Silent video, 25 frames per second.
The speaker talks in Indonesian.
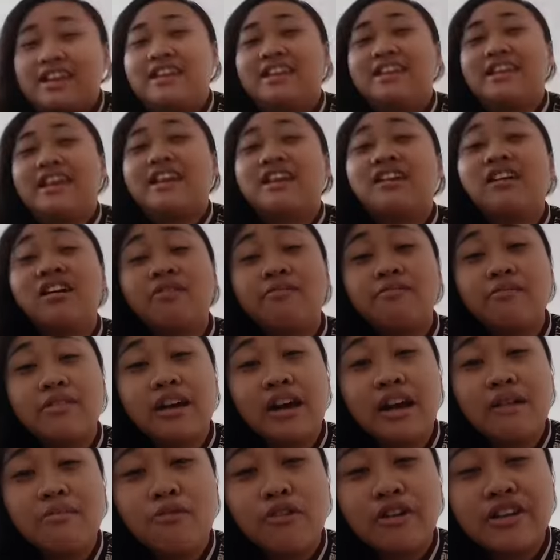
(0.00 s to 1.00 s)
kalau misalkan mau
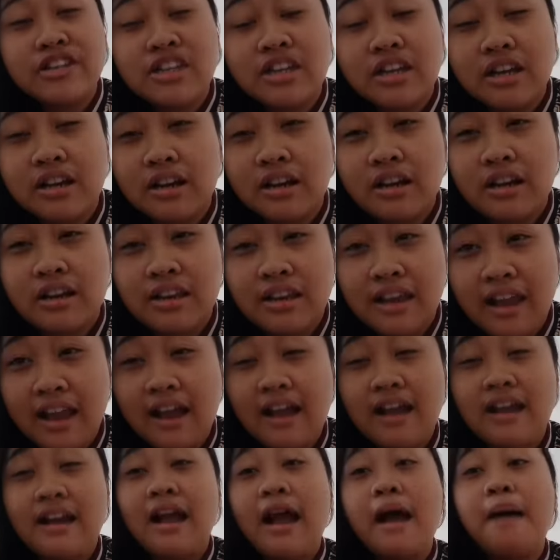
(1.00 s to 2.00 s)
ya
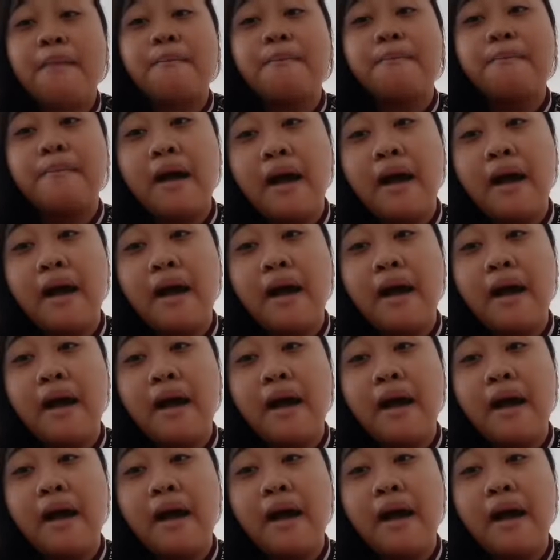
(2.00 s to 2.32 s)
gampang.